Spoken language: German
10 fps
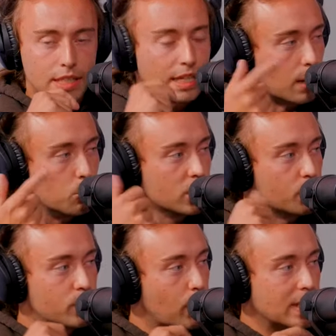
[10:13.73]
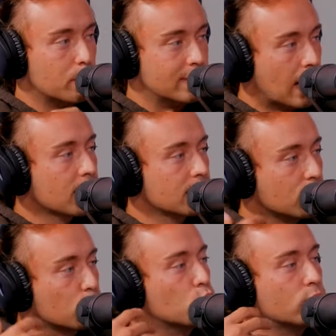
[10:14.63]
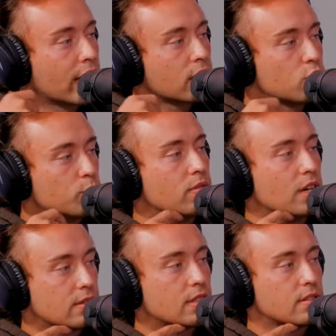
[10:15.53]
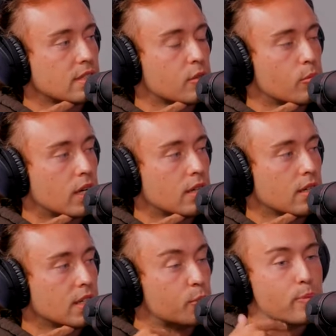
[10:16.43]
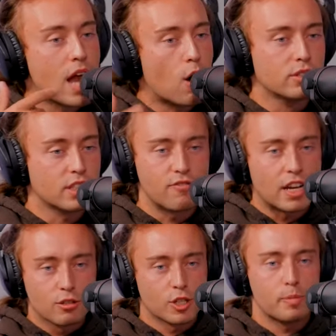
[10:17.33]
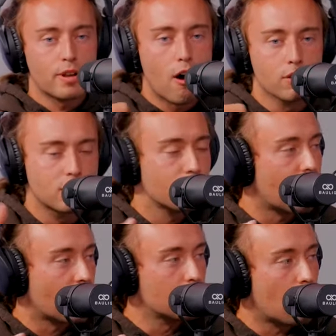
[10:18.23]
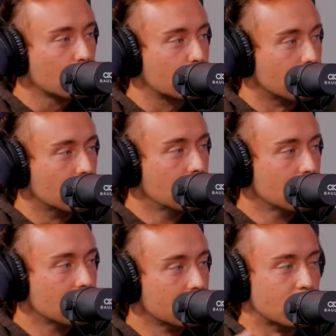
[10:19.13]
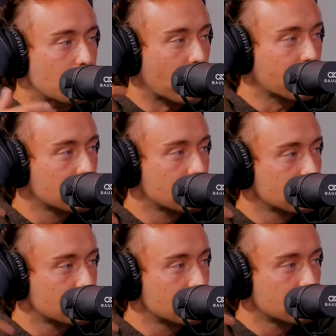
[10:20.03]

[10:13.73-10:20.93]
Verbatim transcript: Da muss ich mich bei dir bedanken, dass du so direkt zu mir warst. Weißt du, was ich meine? Ich bin nach Hause, ich weiß noch, ich bin nach Hause gefahren im Auto, ne? Weil mein